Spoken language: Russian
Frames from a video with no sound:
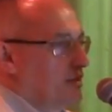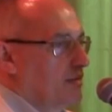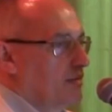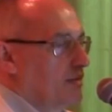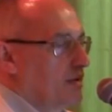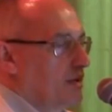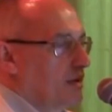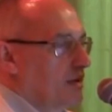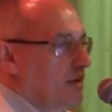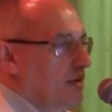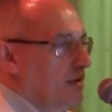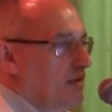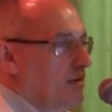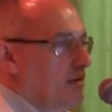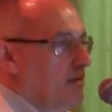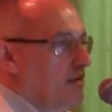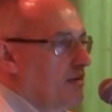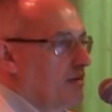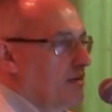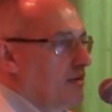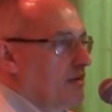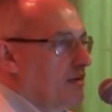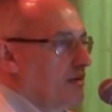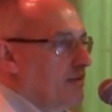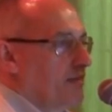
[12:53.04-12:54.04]
именно
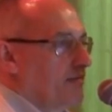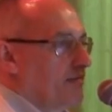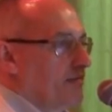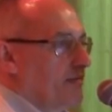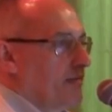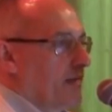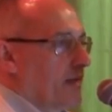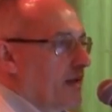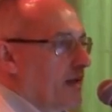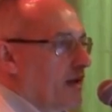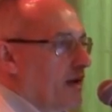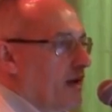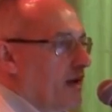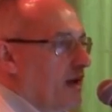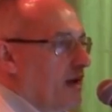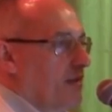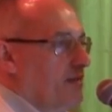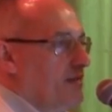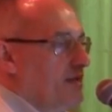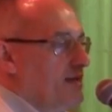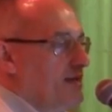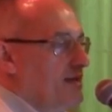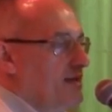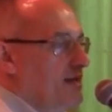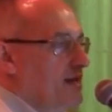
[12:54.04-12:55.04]

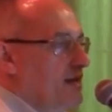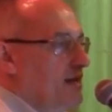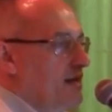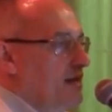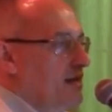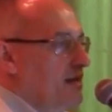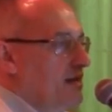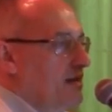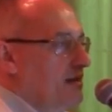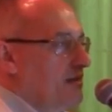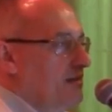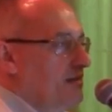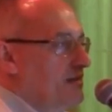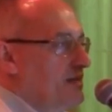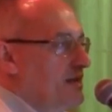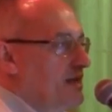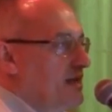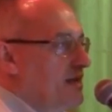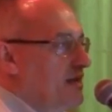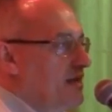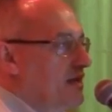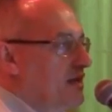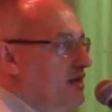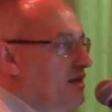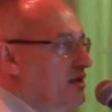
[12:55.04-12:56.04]
объяснение
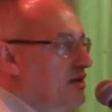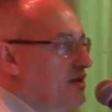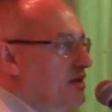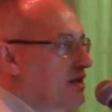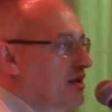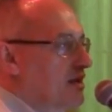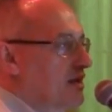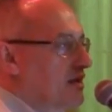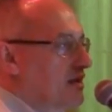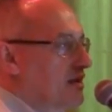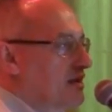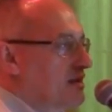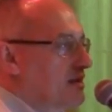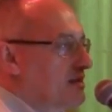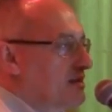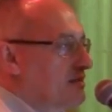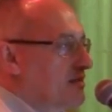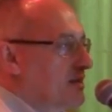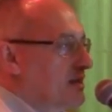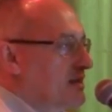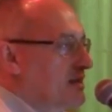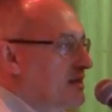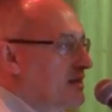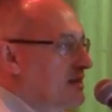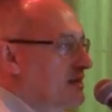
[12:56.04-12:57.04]
психики человека с
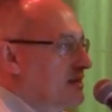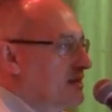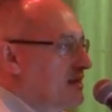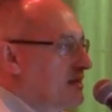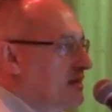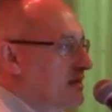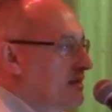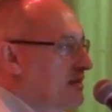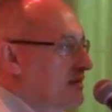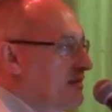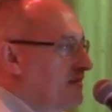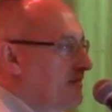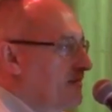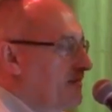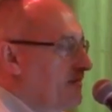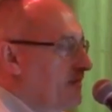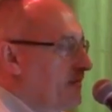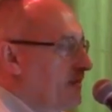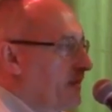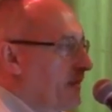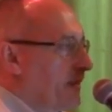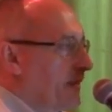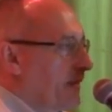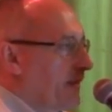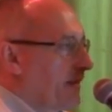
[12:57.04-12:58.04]
позиции
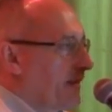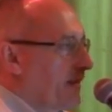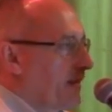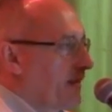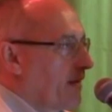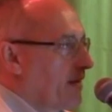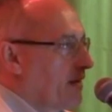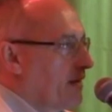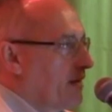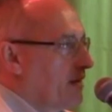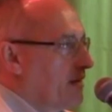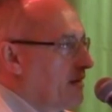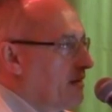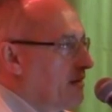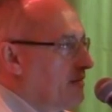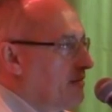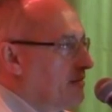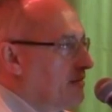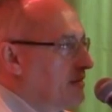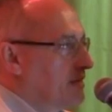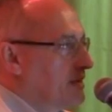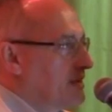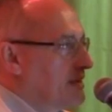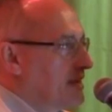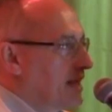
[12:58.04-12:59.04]
а,
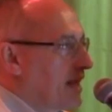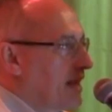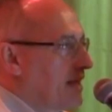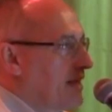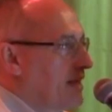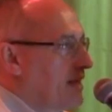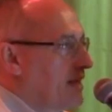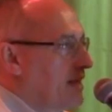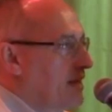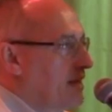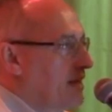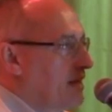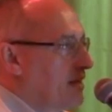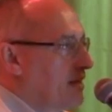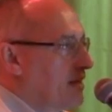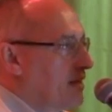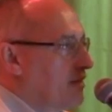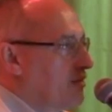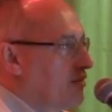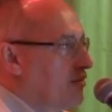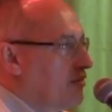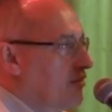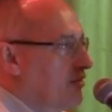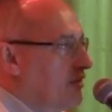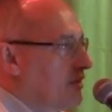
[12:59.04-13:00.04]
строения
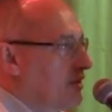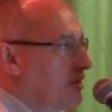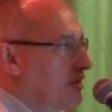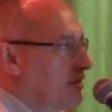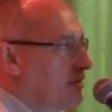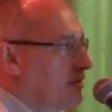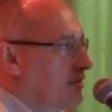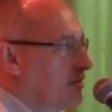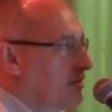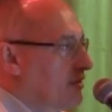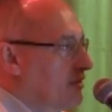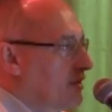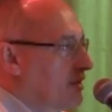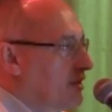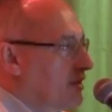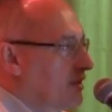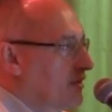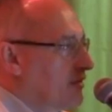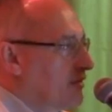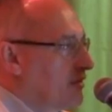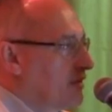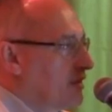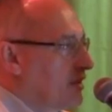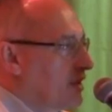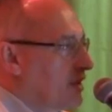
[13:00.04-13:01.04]
какого-то. Это
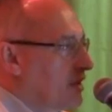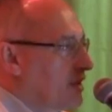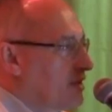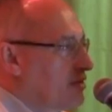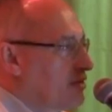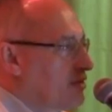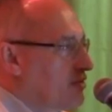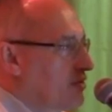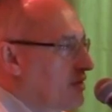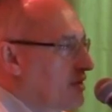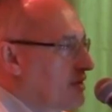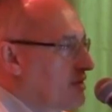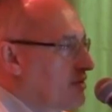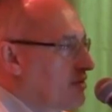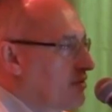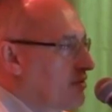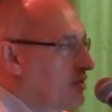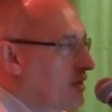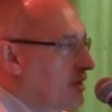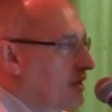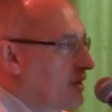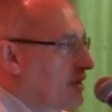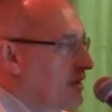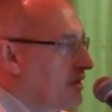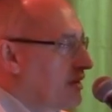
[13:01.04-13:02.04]
вот хорошо
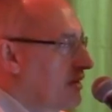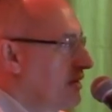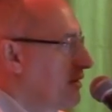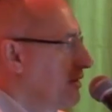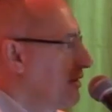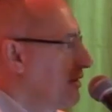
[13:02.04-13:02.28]
разобрано